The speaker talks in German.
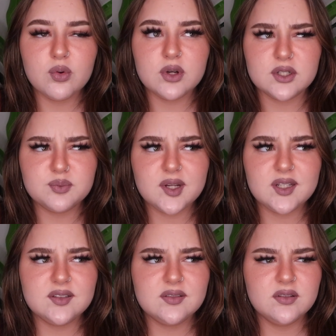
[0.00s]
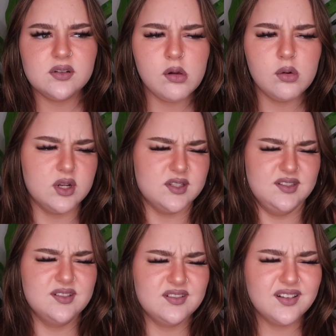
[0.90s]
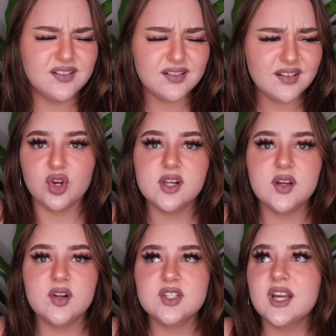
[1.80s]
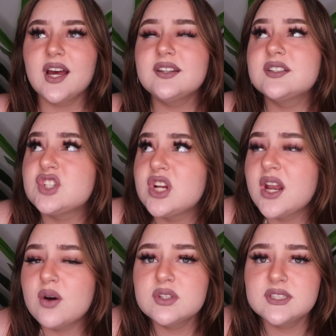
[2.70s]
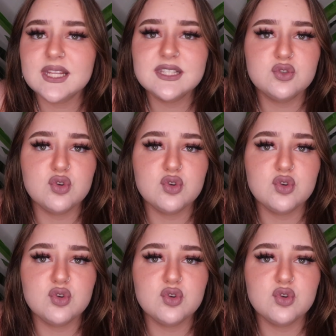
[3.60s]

oder sprechen oder sind. Toll, da wollte ich gerade einen schlauen Satz